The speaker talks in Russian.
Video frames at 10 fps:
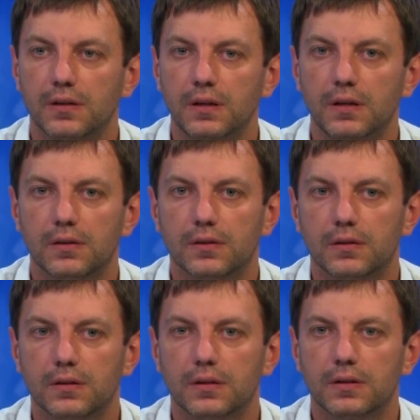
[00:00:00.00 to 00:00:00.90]
И
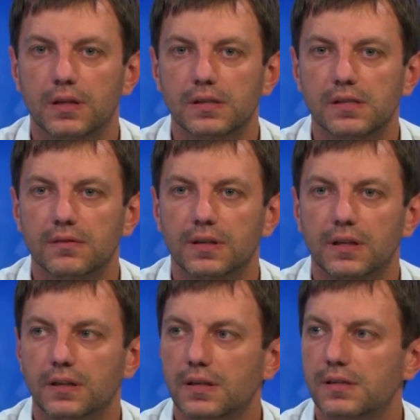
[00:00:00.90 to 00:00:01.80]
на
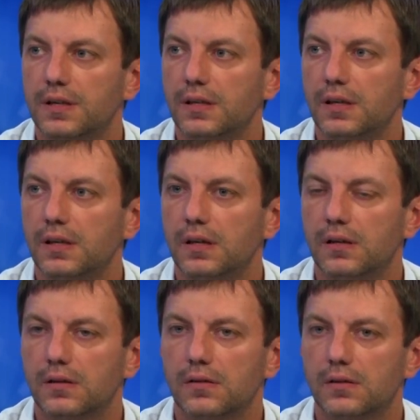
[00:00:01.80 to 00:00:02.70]
основании этой стратегии